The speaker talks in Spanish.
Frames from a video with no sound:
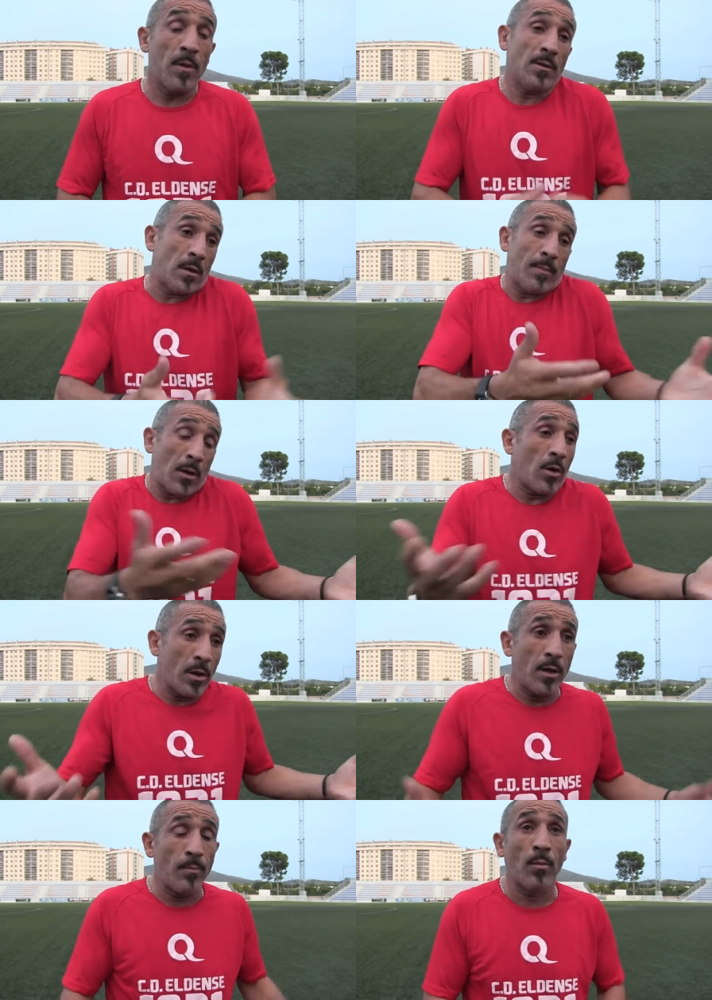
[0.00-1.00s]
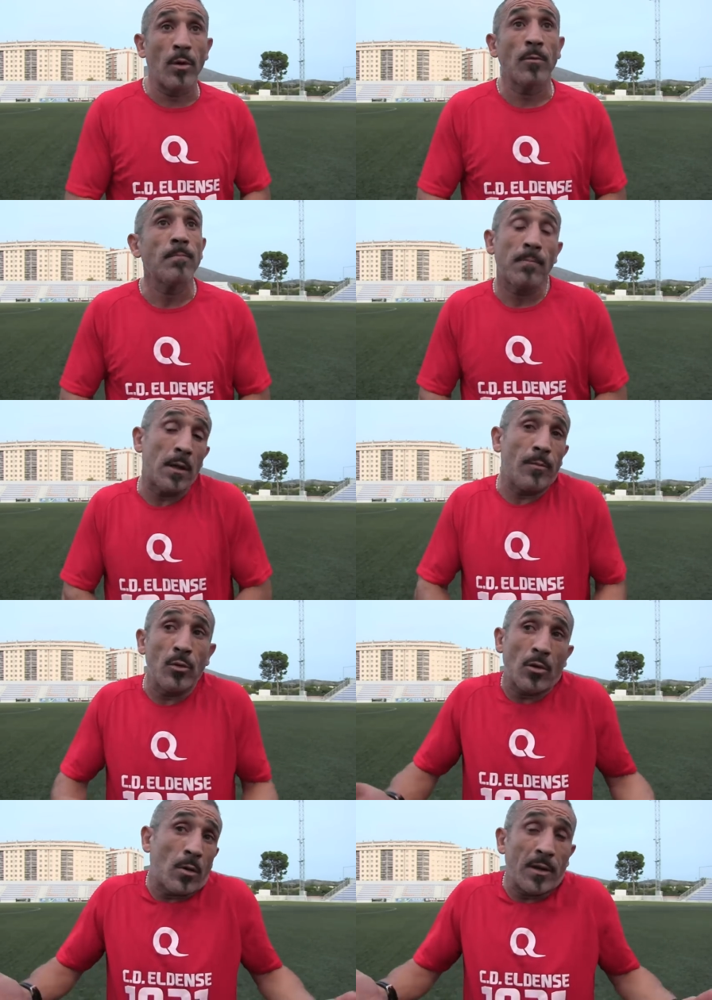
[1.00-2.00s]
Y sin embargo ayer, pues bueno, en el
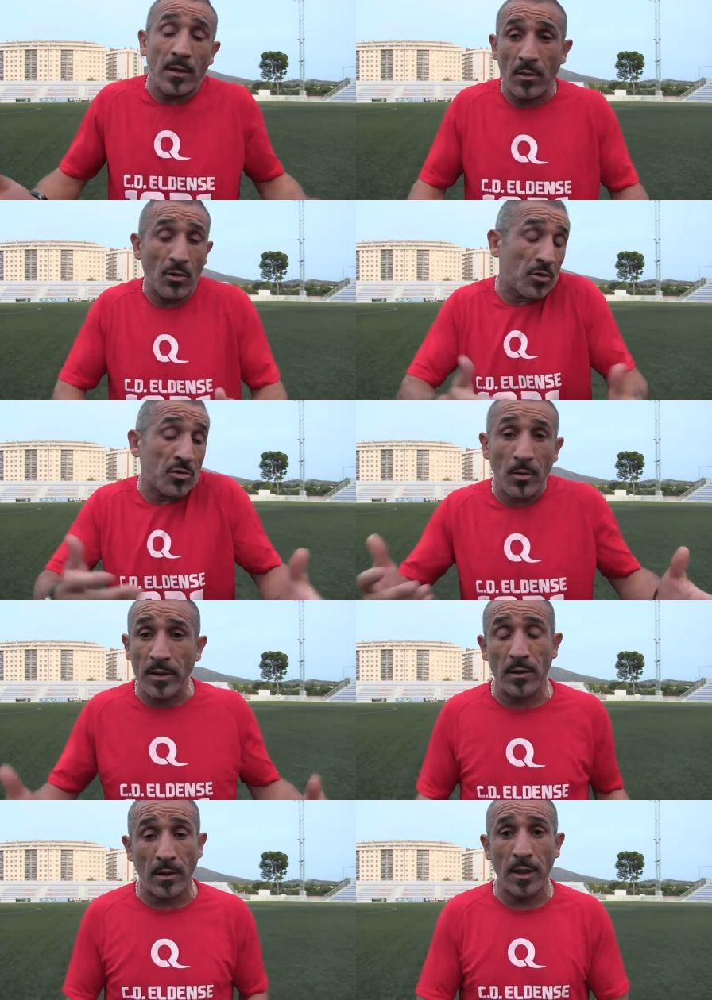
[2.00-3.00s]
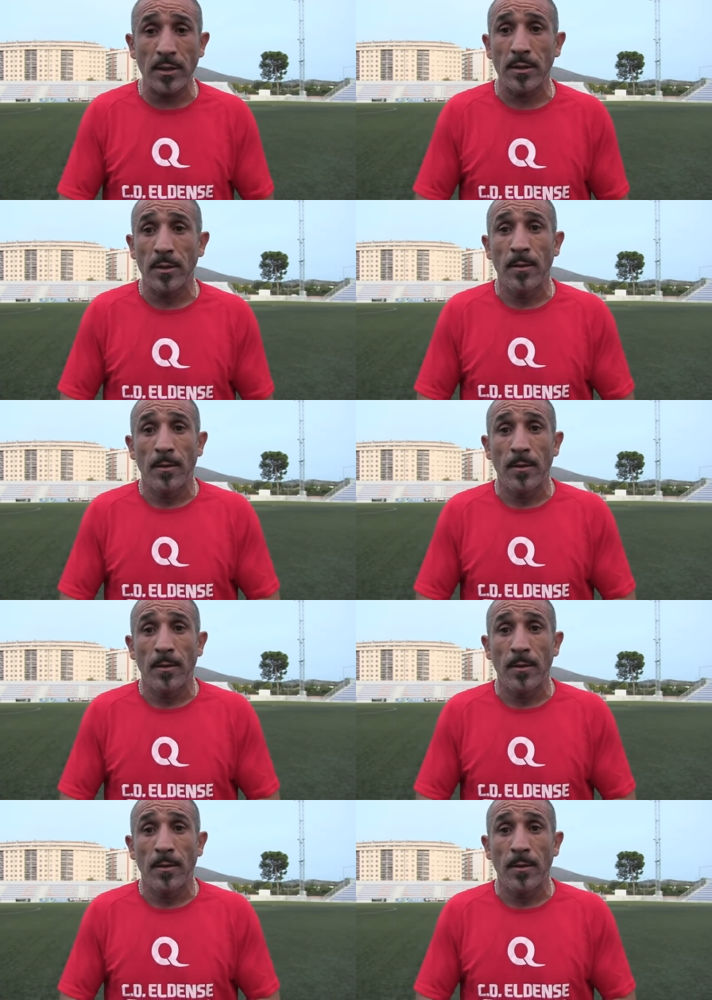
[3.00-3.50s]
minuto 92 o 93,